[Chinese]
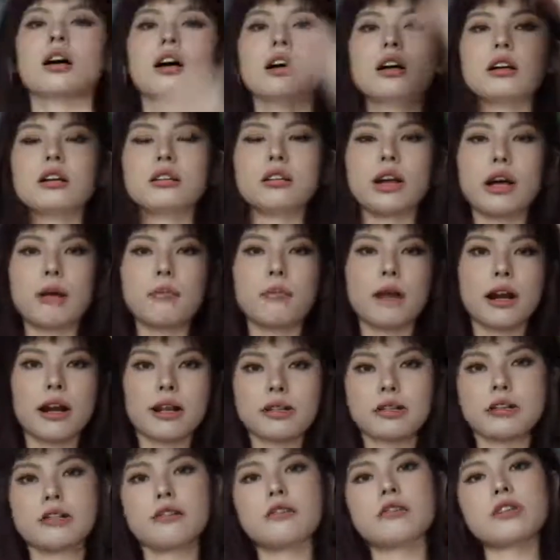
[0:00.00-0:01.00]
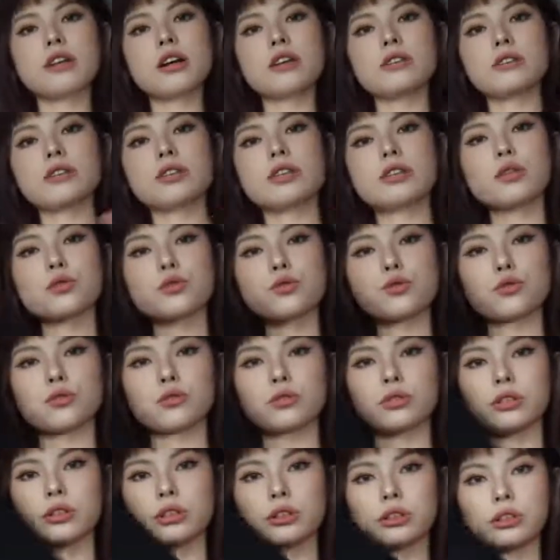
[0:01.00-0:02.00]
然后呢，还买了一件非常基
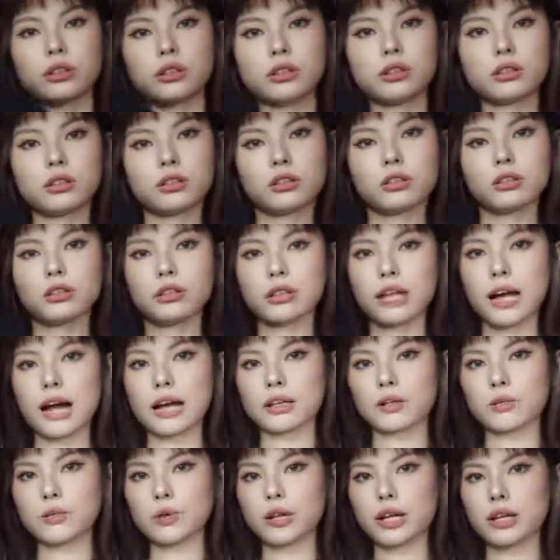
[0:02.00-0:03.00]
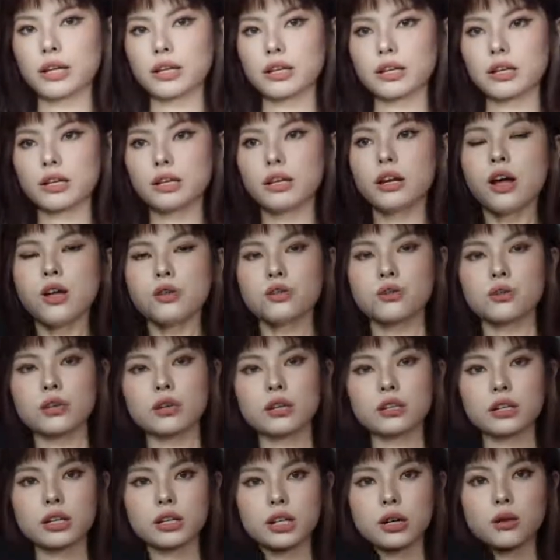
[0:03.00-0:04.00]
础的一个大的卫衣，就
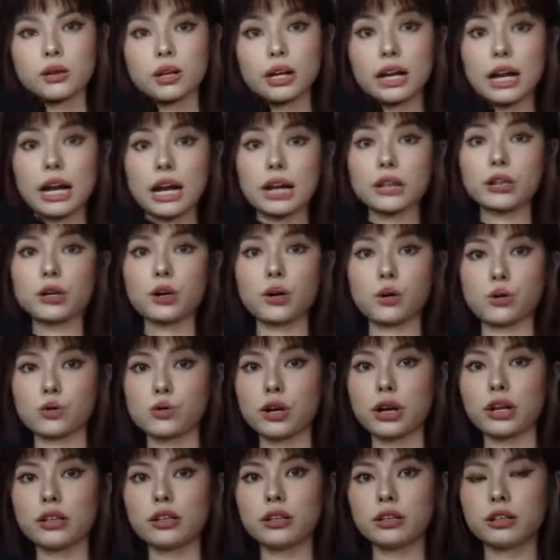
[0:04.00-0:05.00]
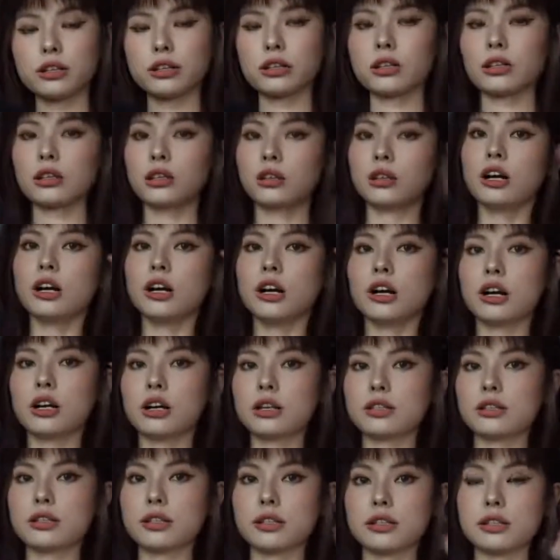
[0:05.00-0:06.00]
跟刚刚我开头穿的那个
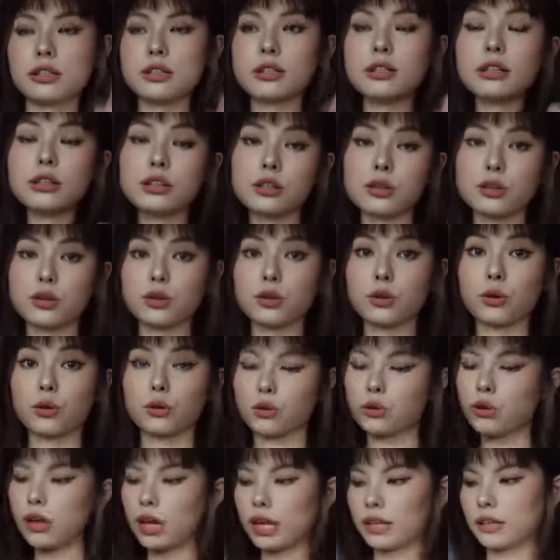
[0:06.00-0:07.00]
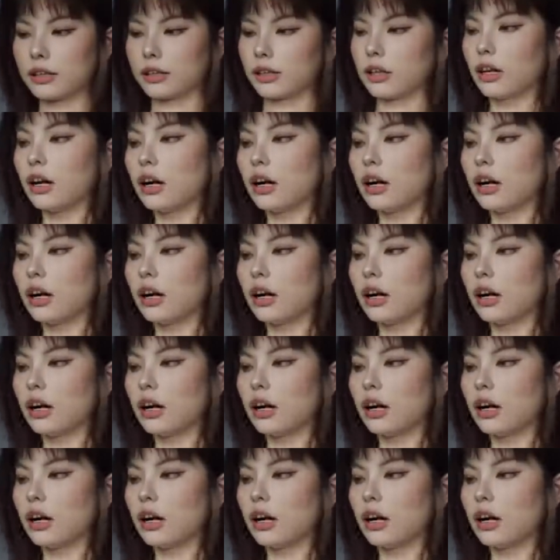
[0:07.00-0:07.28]
呃紫色的是同款的，